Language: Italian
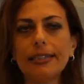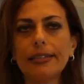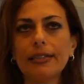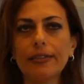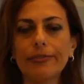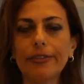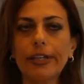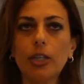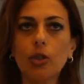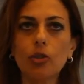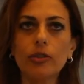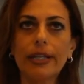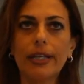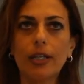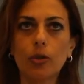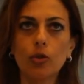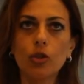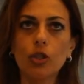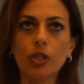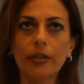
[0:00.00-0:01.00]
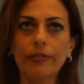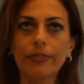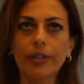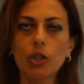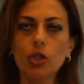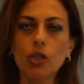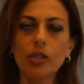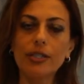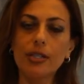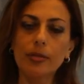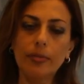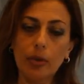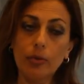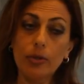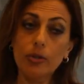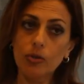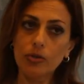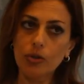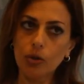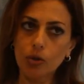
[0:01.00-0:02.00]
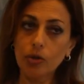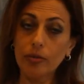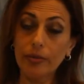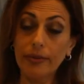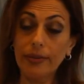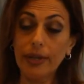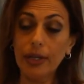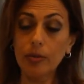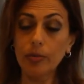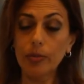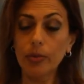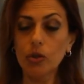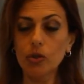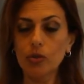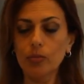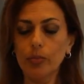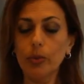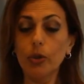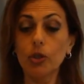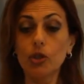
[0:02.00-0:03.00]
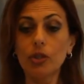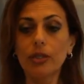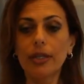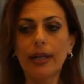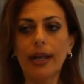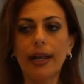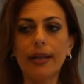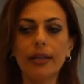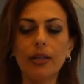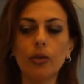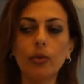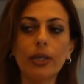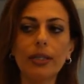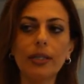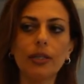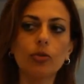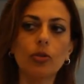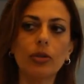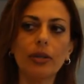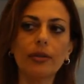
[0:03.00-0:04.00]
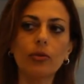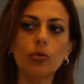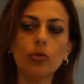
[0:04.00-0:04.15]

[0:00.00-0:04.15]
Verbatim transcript: riferendosi alla cucina francese, ma questo secondo me vale un po', in, in generale, lui ha detto la